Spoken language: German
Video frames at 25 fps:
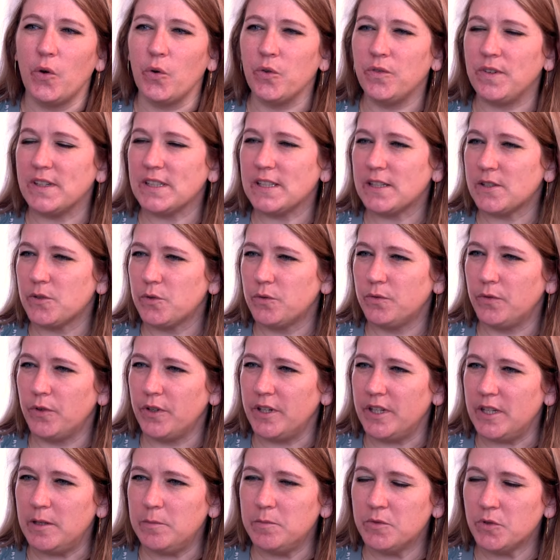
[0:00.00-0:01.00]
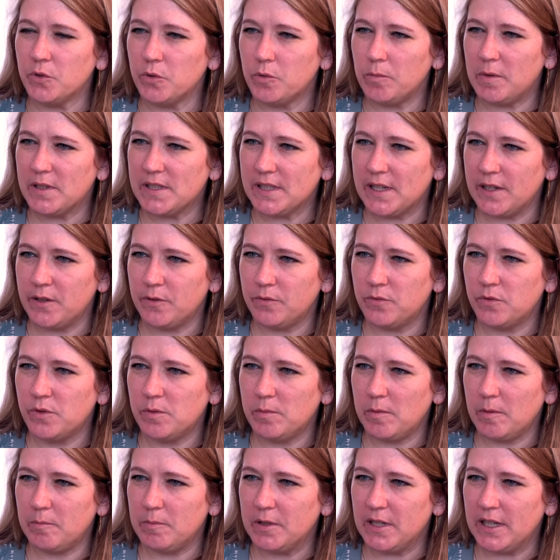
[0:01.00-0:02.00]
Und was hast du von ihm so über seine
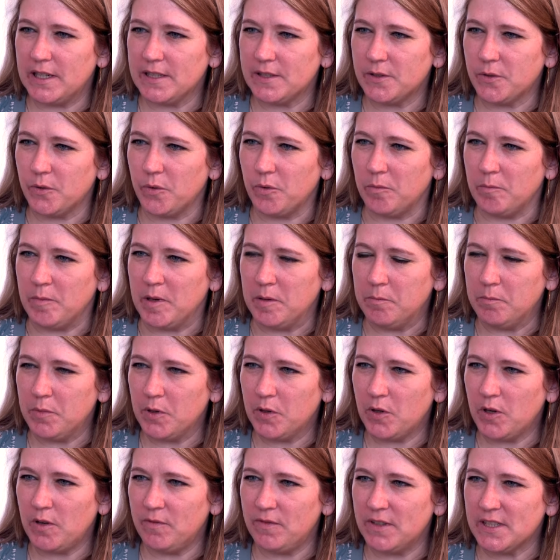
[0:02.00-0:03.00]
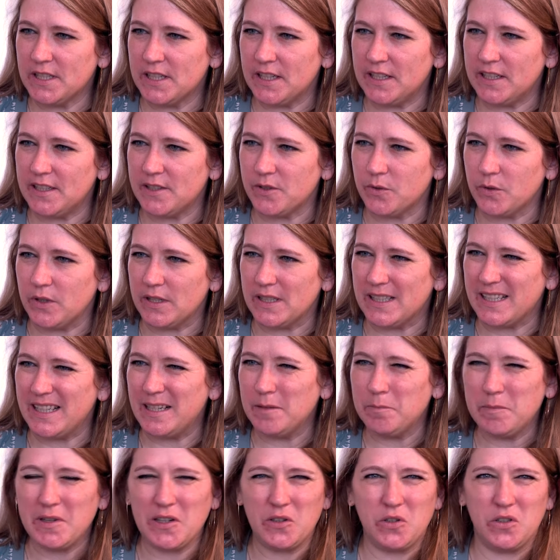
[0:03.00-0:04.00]
Fußballbegeisterung mitbekommen? Was hat er so
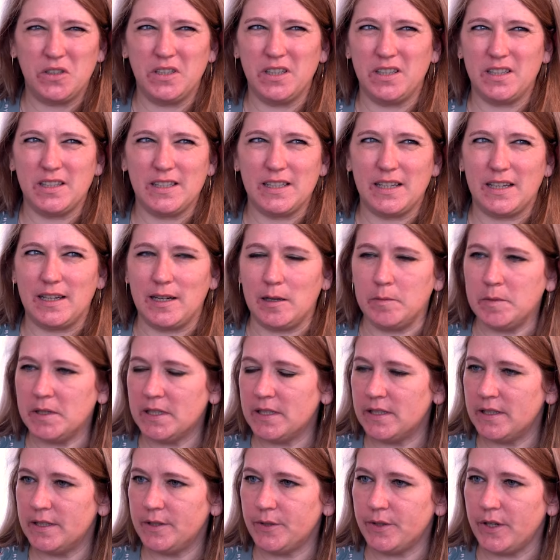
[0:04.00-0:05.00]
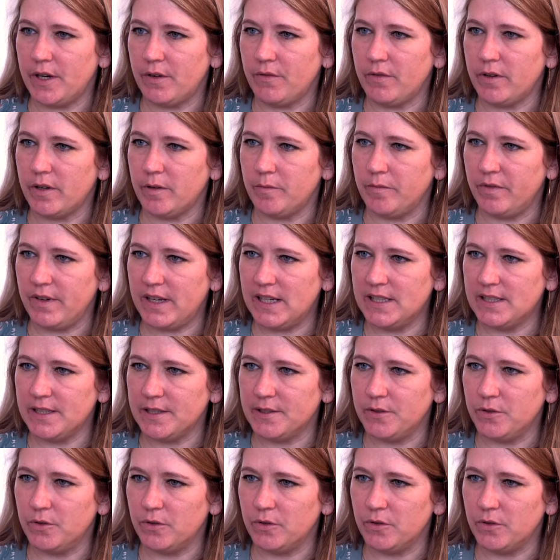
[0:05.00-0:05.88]
erzählt? Man konnte das ja damals nicht so einfach im Fernsehen